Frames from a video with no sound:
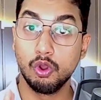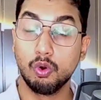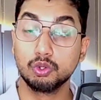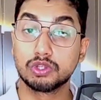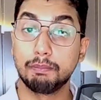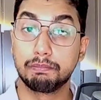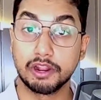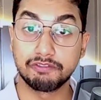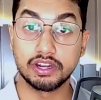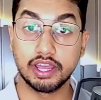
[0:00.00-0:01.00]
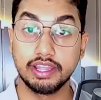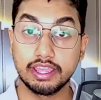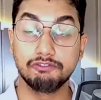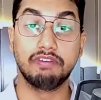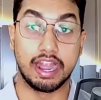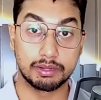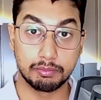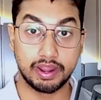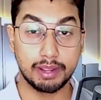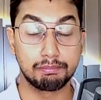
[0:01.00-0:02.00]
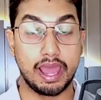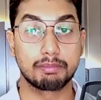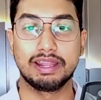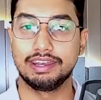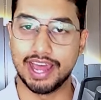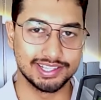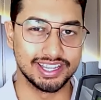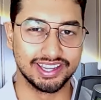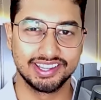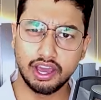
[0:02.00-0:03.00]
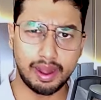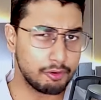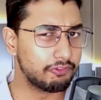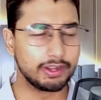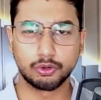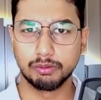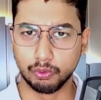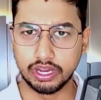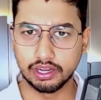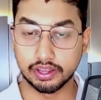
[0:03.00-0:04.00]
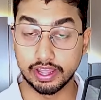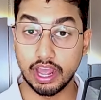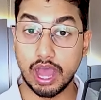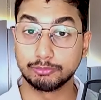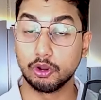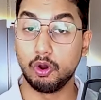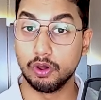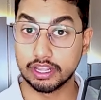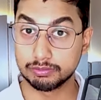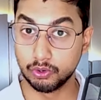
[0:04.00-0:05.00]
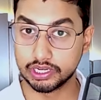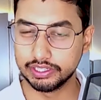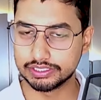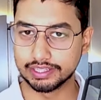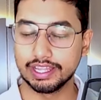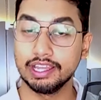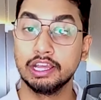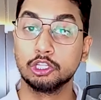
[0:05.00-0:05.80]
उसको आप प्रेफर करिए कि व्हाइट में बनाएं ब्लैक में ना जाएं अगर आपको व्हाइट थोड़ा बोरिंग लग रहा है आप थोड़ा और एक्सप्लोर करना चाहते हैं